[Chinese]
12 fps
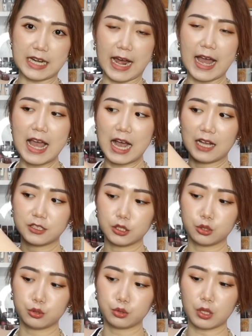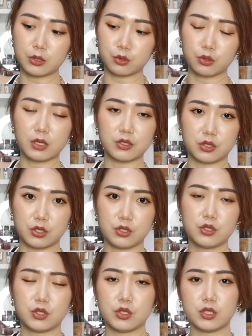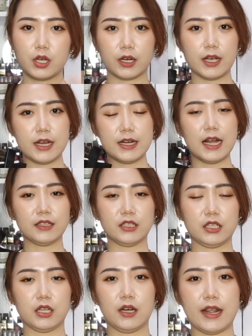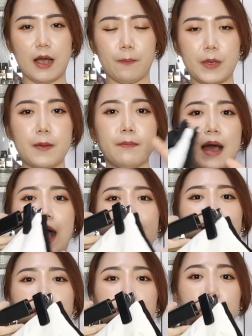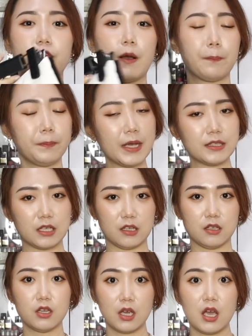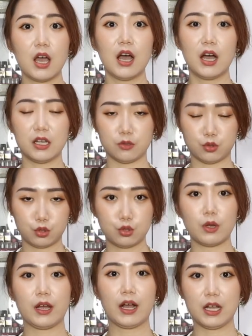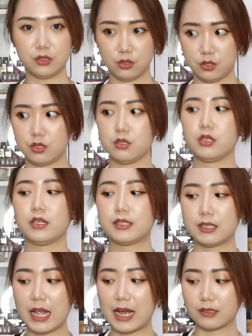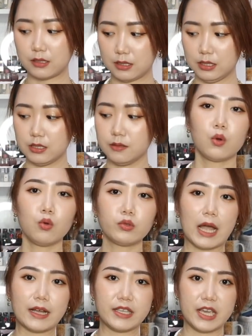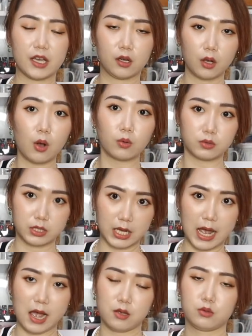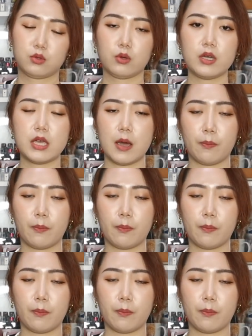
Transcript: 来，它是顺顺直直的，可以让你的两边马鞍的地方变成。很顺很直的样子，裤裆也够长，所以也